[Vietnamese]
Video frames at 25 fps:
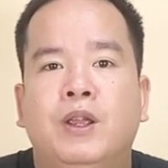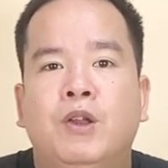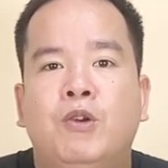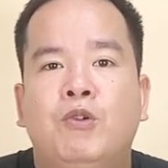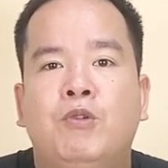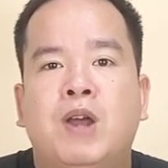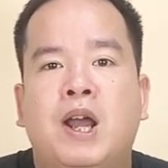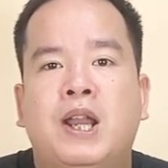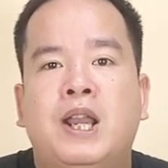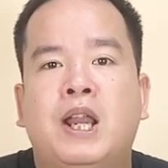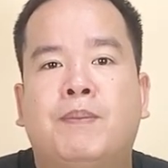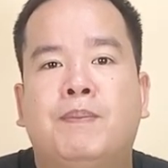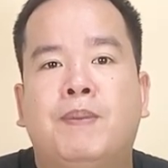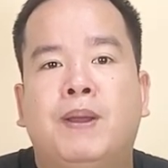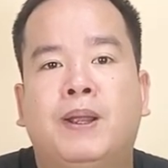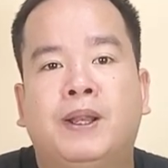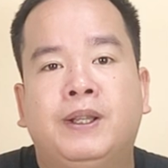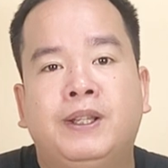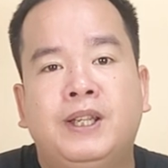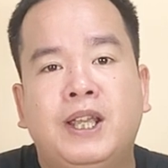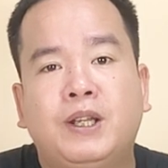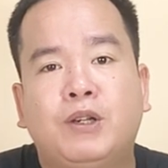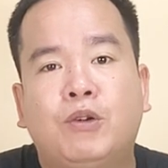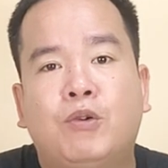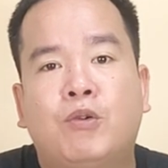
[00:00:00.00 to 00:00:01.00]
Ưu đãi đặc biệt
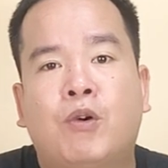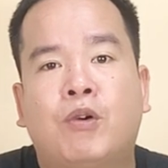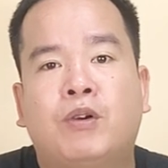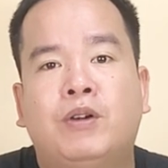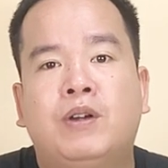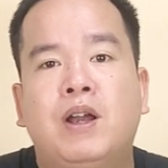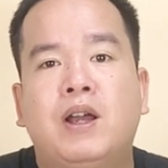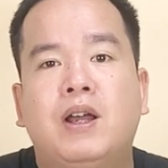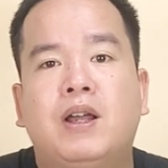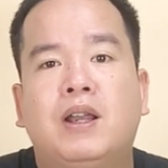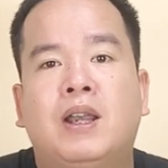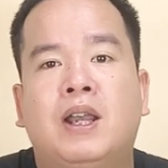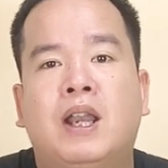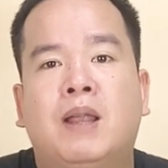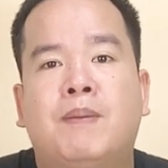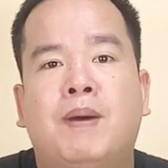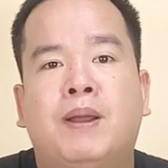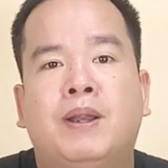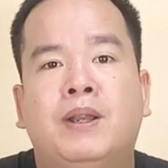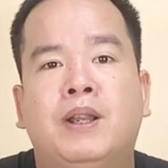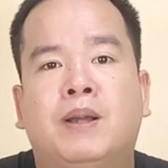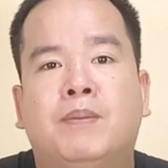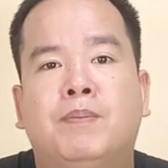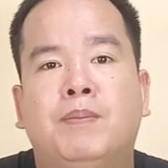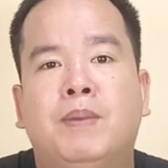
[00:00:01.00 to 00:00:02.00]
nhất của gói cước là
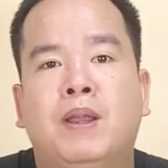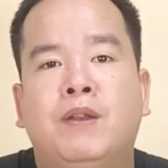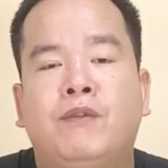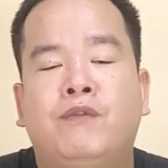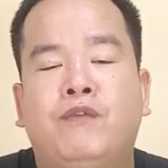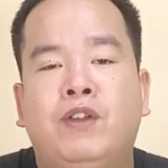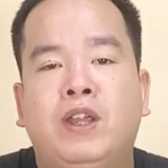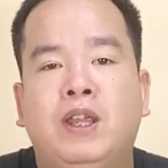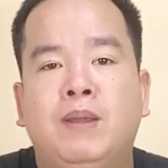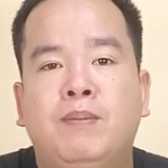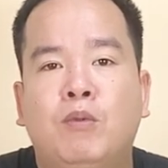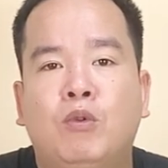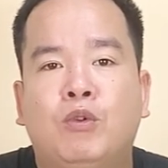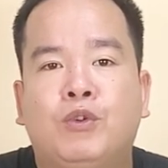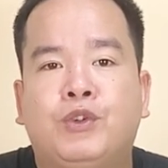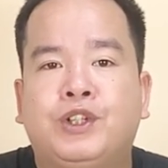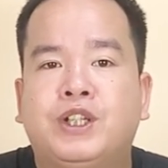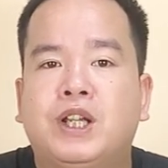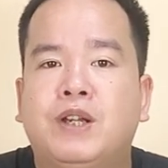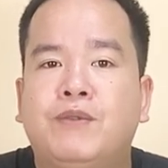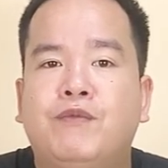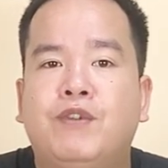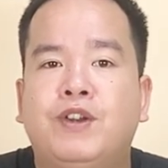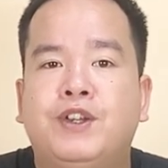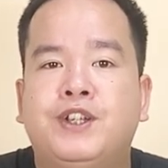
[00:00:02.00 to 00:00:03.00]
bạn được miễn phí
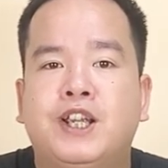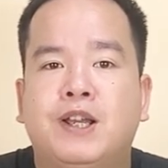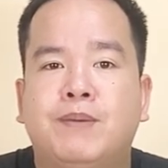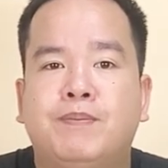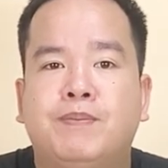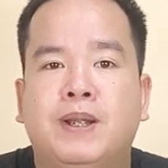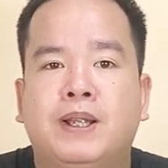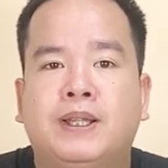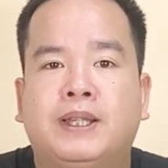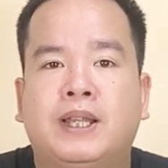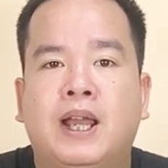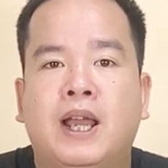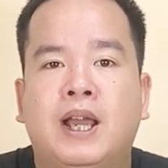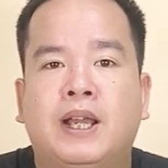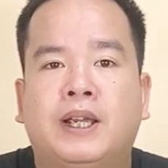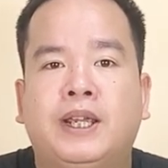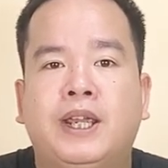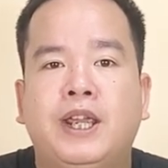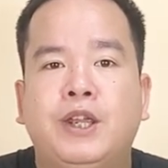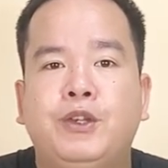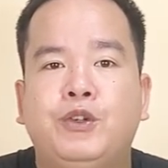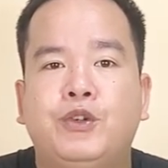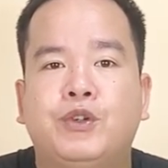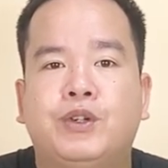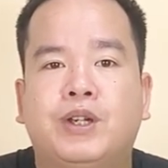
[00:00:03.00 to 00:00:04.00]
100% data
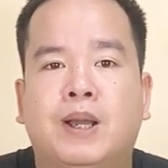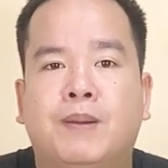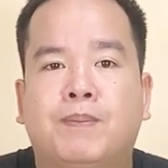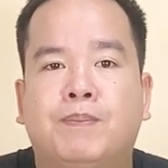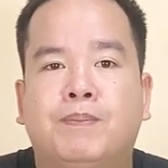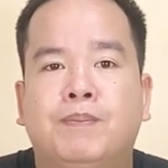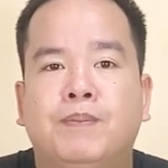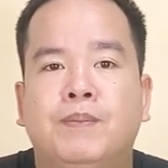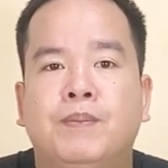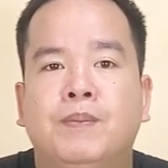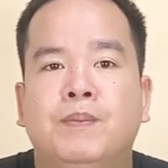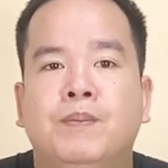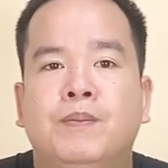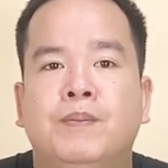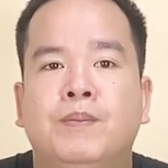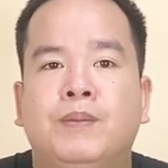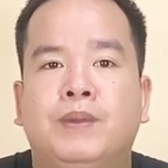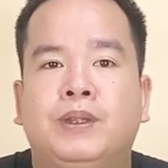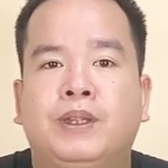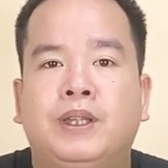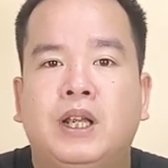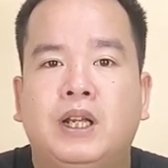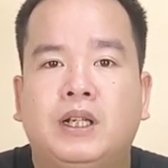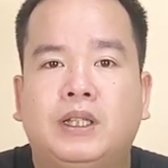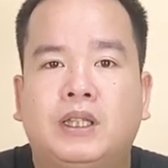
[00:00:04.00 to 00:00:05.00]
khi truy cập
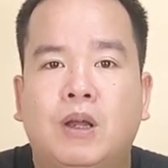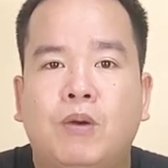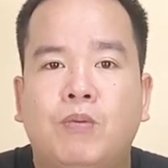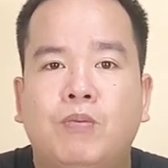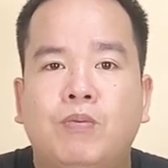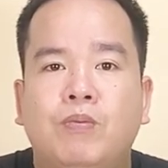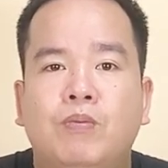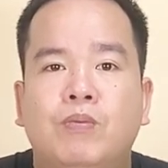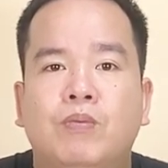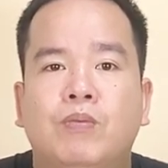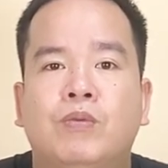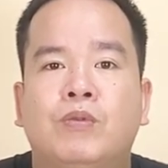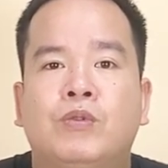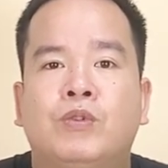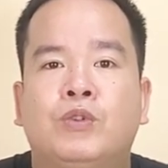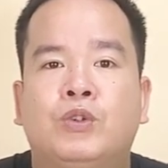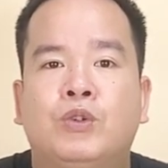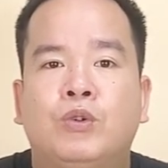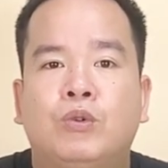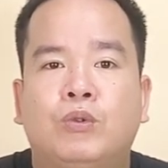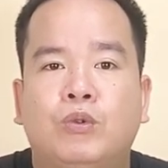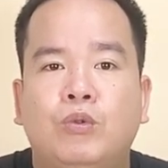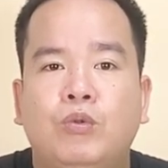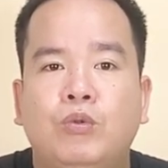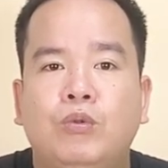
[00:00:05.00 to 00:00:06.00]
TikTok,
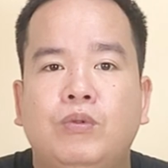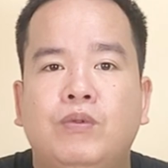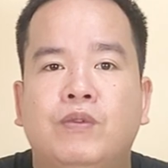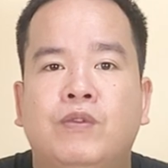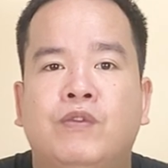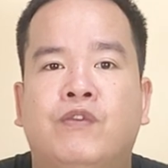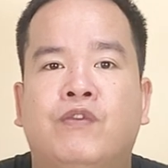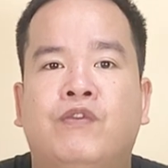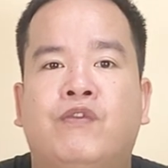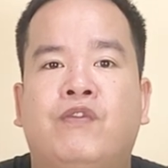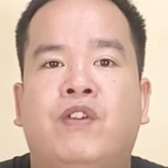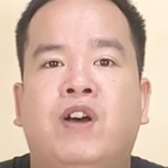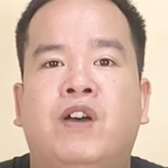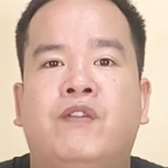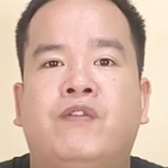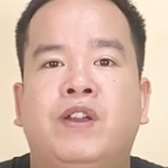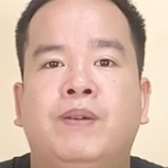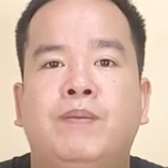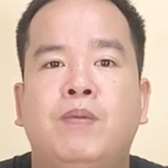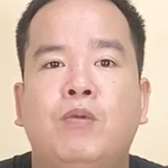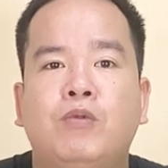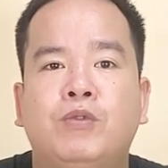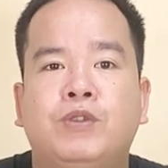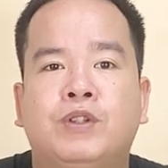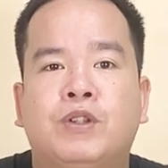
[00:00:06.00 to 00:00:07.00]
YouTube và
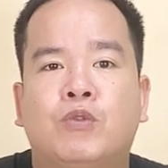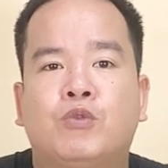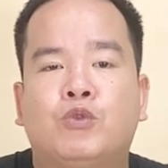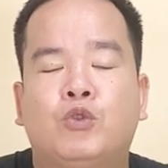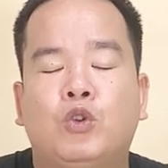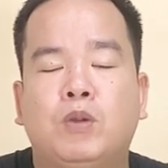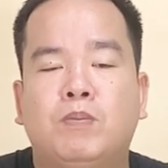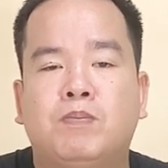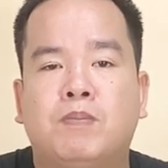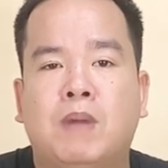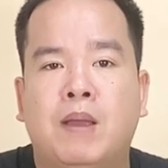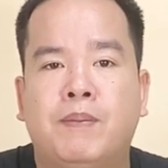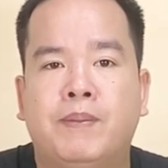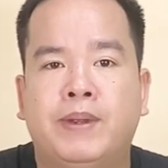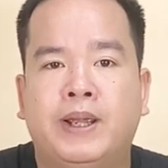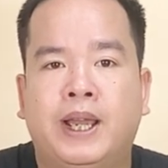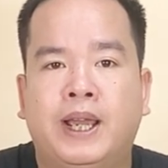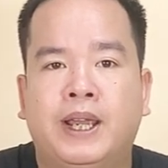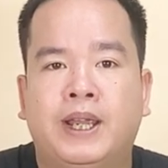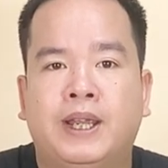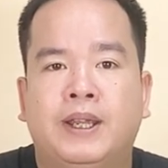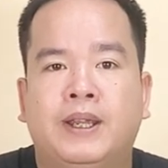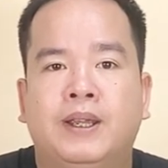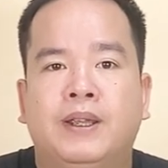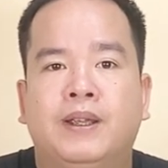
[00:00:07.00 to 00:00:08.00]
Facebook trong suốt 30
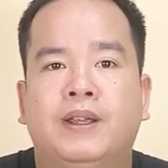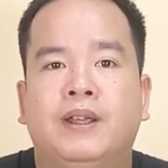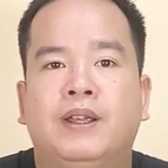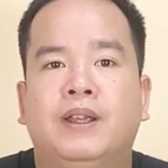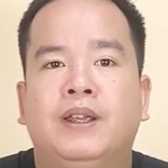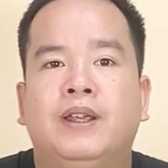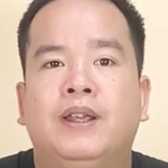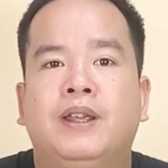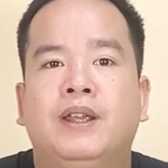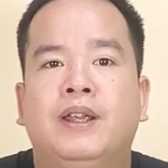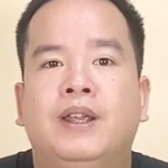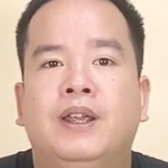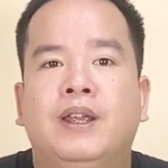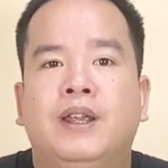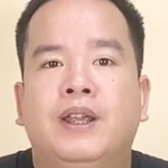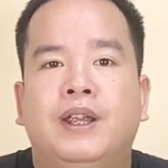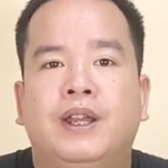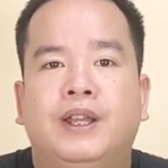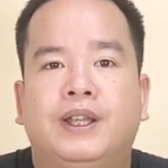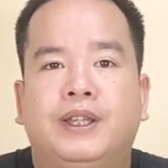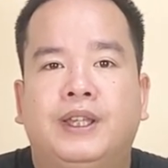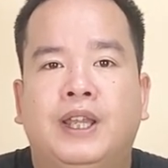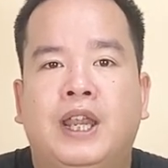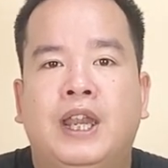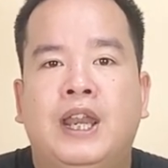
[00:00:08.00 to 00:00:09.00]
ngày.
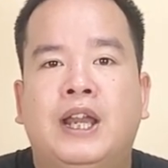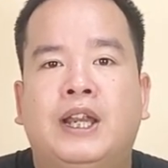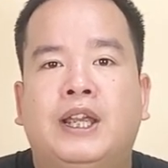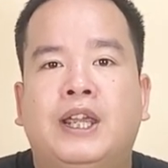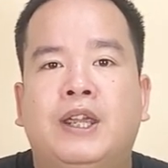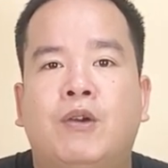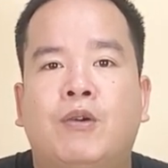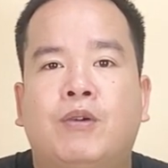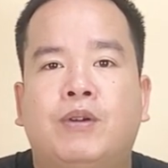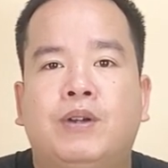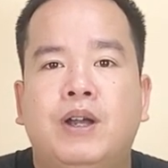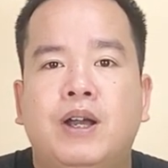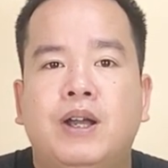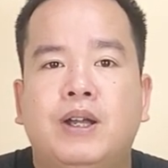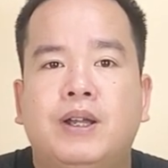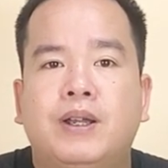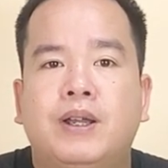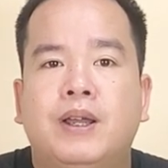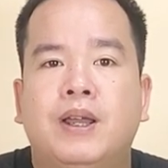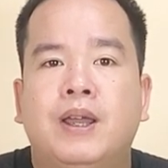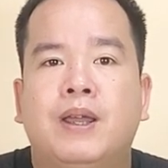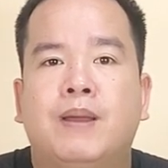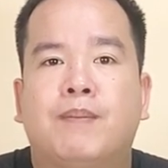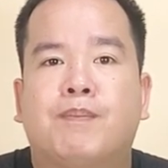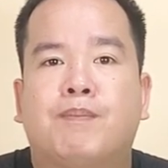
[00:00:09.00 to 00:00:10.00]
Để đăng ký gói cước,
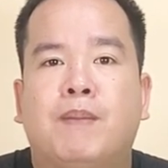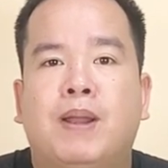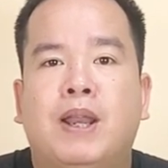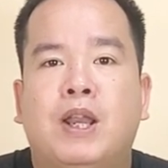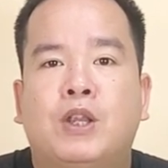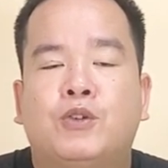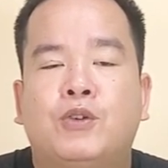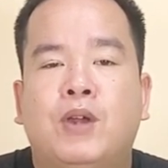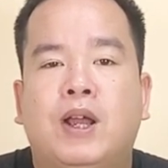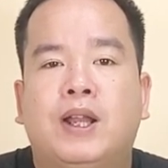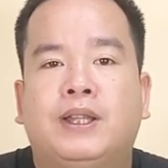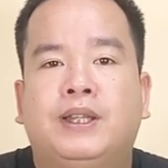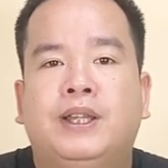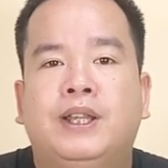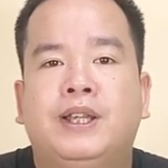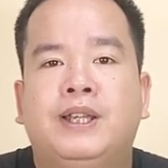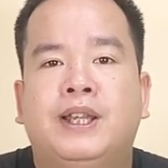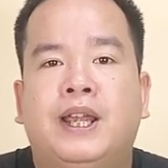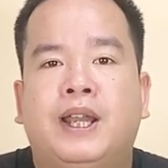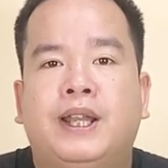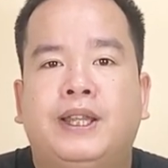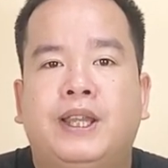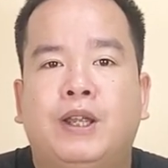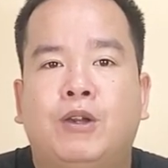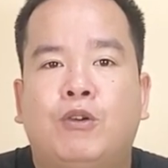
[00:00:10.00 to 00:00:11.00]
bạn đã soạn tin
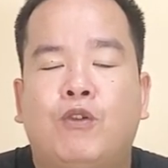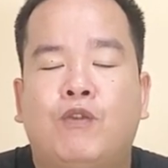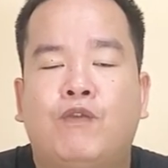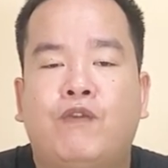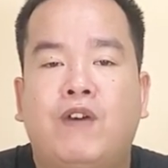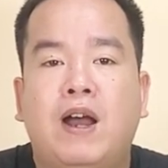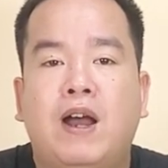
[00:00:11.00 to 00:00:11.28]
nhắn theo cú